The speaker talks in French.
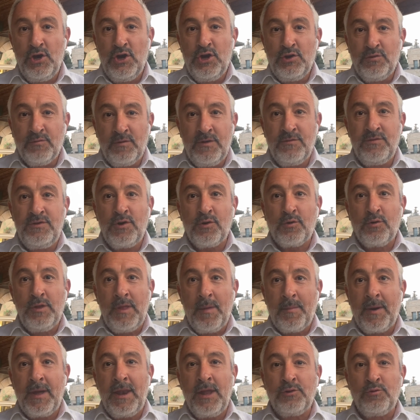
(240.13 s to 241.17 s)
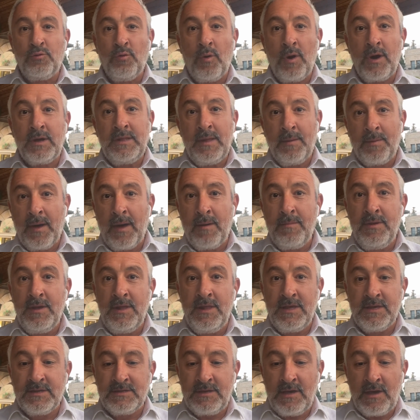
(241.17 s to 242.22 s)
Je voulais vous dire que d'après la Torah et d'après Rabbi
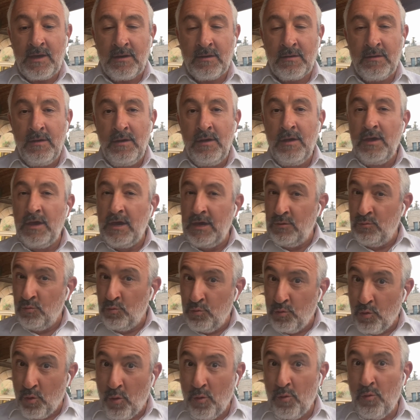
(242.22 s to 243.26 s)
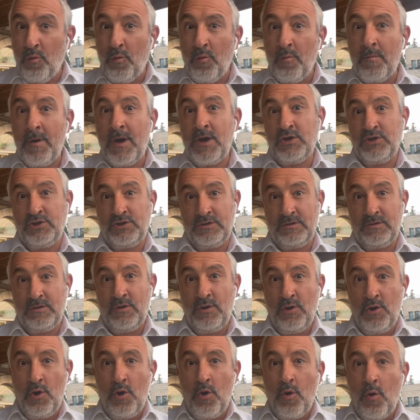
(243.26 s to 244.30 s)
Eliezer, et nous lui rendons hommage,
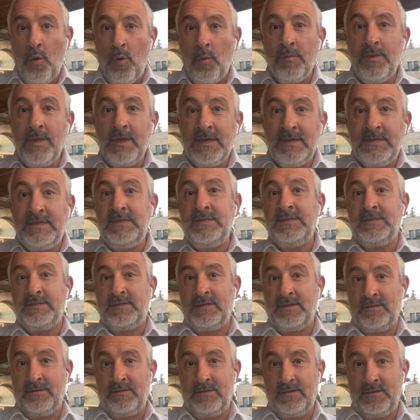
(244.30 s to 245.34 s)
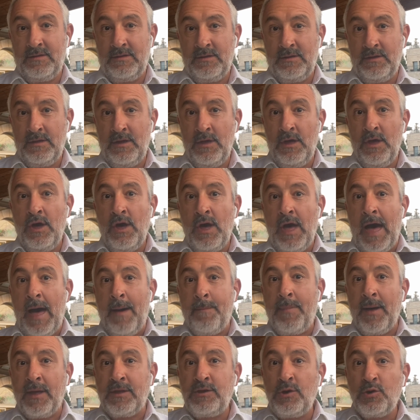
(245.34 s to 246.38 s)
on existe à
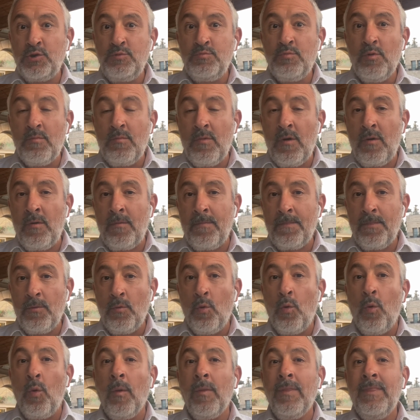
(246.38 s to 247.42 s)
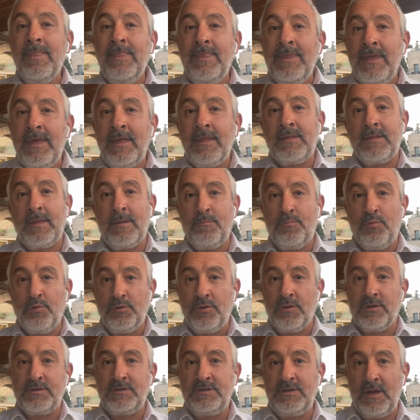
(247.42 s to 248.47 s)
partir du moment où on est un
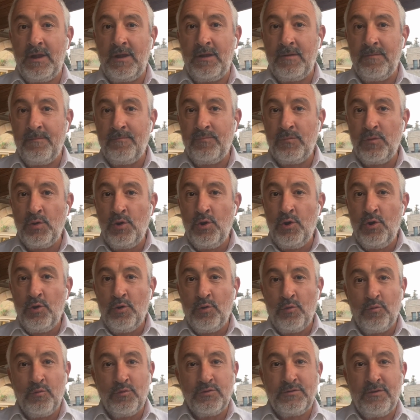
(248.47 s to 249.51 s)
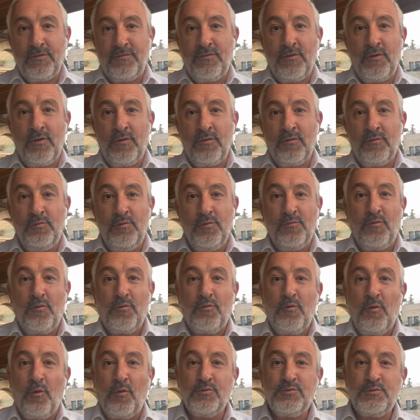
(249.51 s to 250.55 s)
potentiel. Nos enfants ne font
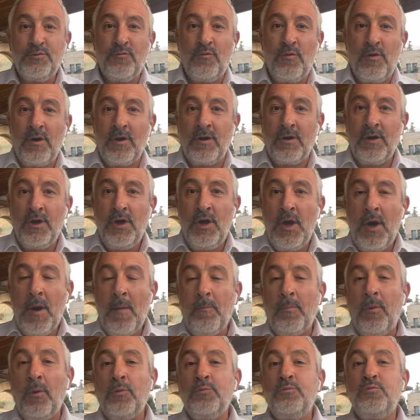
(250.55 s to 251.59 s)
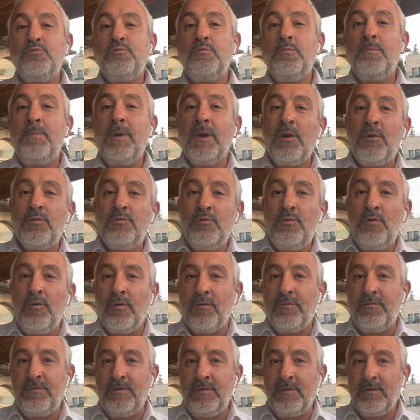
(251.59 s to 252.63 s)
que recevoir pendant toute une période de leur
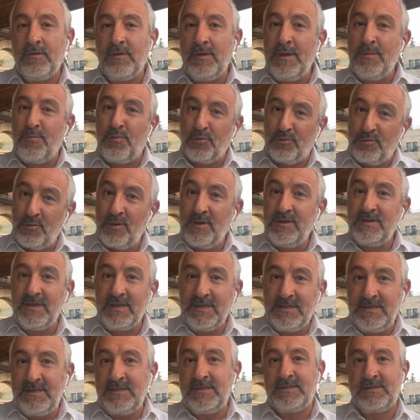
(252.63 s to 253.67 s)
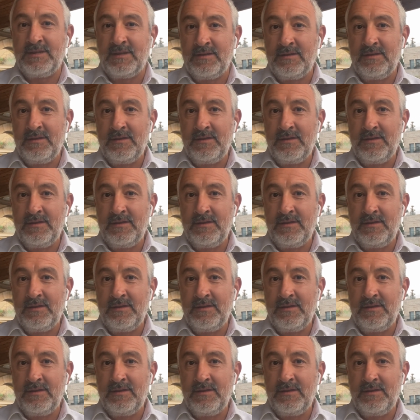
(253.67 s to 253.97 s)
vie, et pourtant ils existent.